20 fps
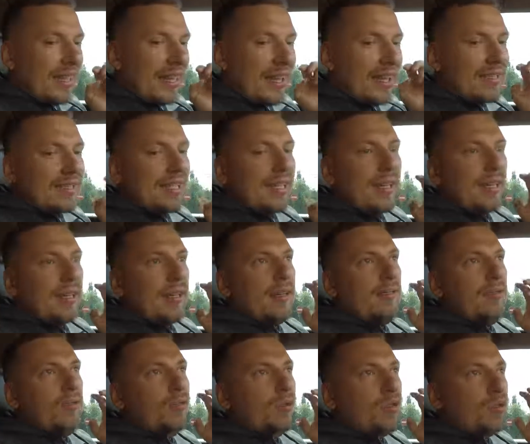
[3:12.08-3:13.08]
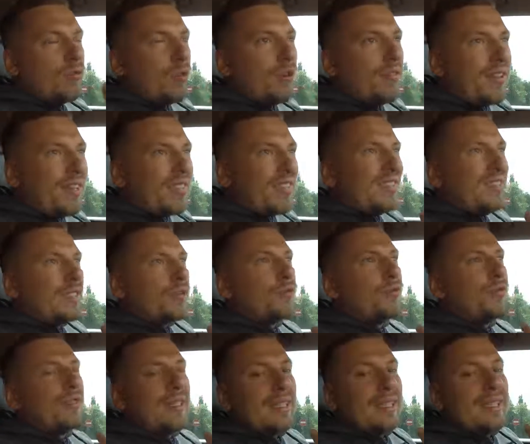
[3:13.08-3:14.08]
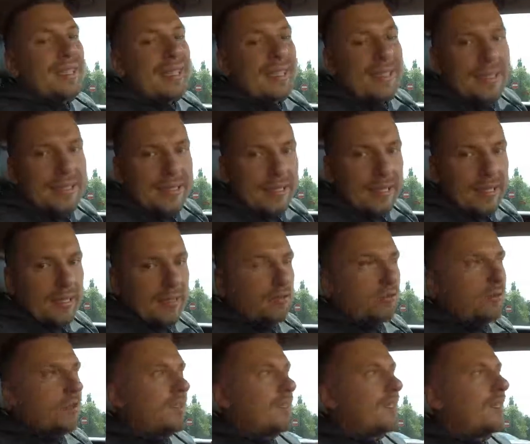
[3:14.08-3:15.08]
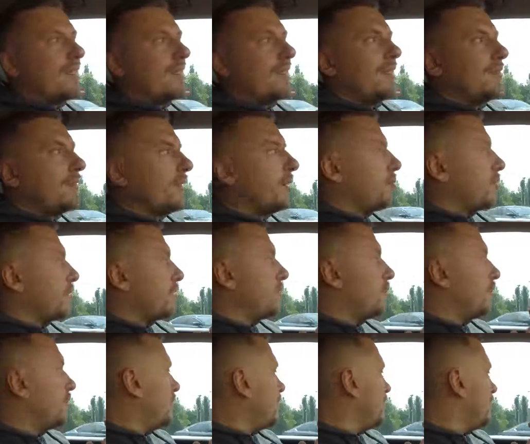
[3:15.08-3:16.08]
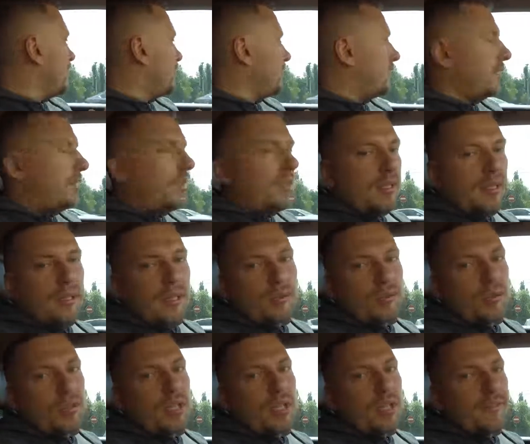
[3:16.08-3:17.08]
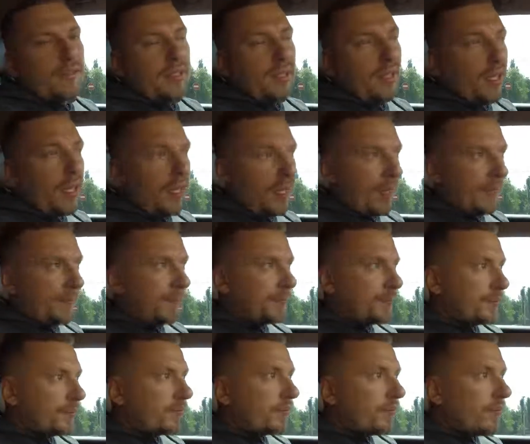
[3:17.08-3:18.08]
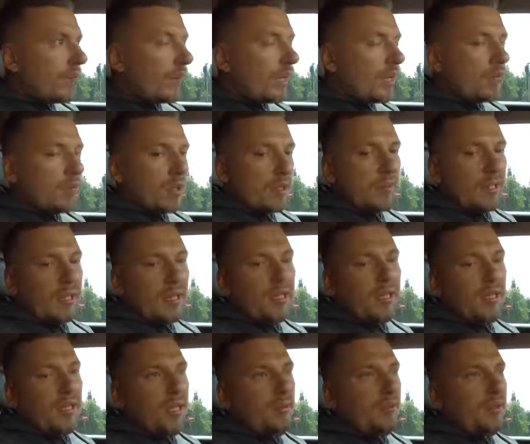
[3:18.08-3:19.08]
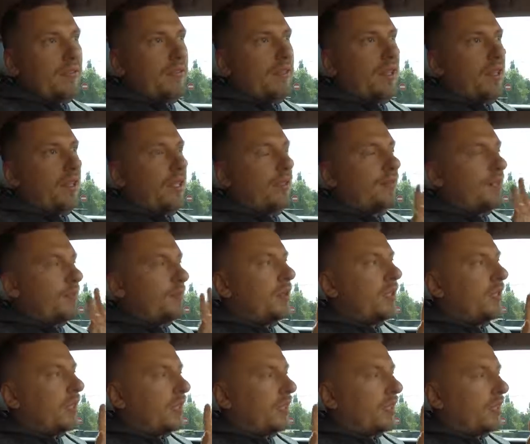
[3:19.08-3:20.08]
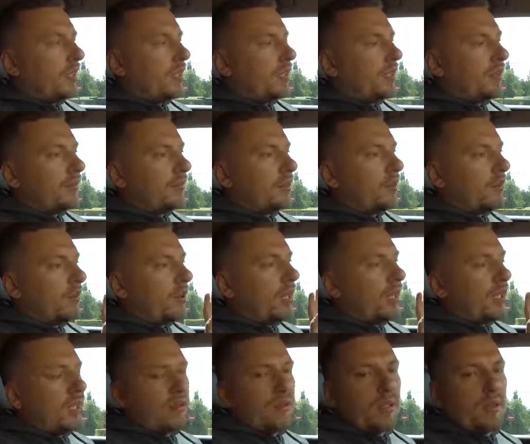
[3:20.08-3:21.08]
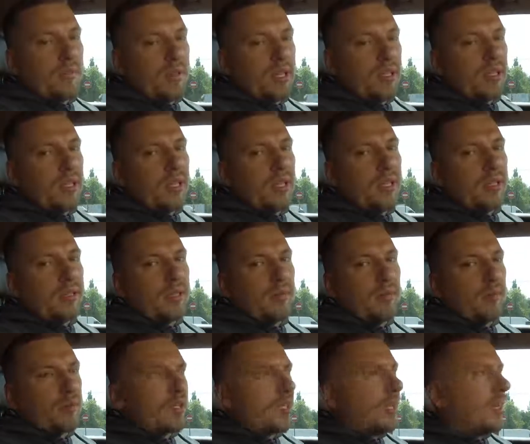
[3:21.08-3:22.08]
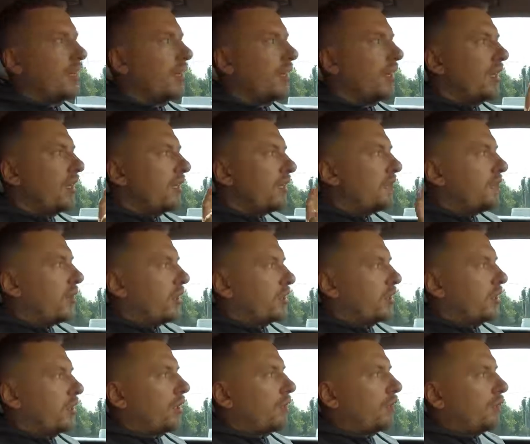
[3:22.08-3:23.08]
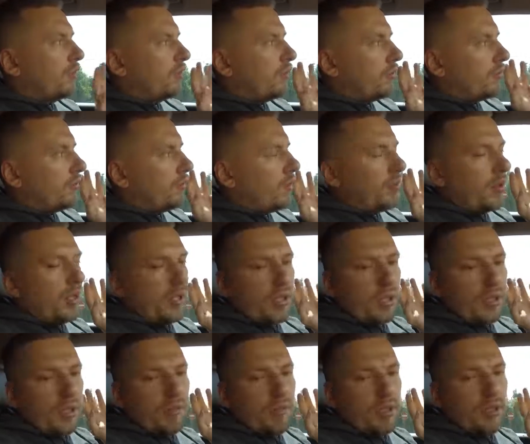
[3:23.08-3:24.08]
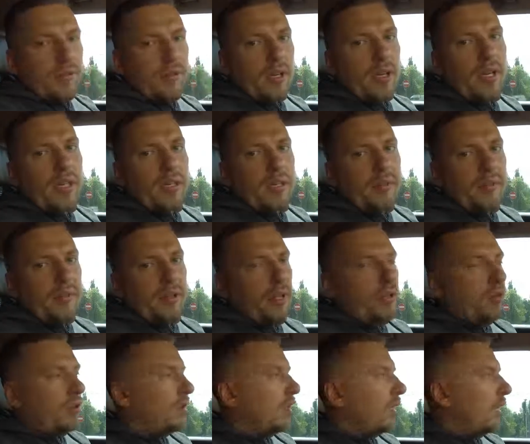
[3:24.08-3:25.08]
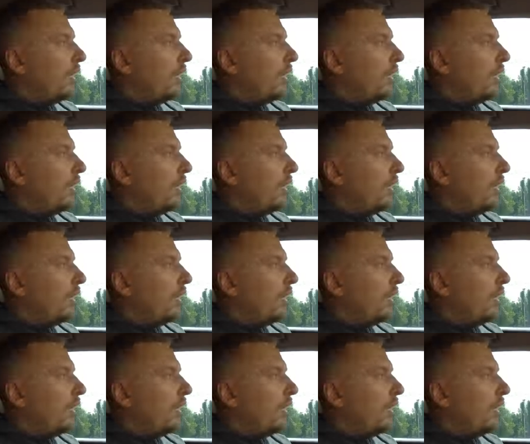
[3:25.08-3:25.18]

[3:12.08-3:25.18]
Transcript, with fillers: Это условие диктует и рынок. То есть, если вы посмотрите, зайдите на то же авториа, посмотрите на объявление, возьмите конкретно автомобили, которым 10 лет, там, пускай, неважно какую, вот выберите там Chevrolet Aveo,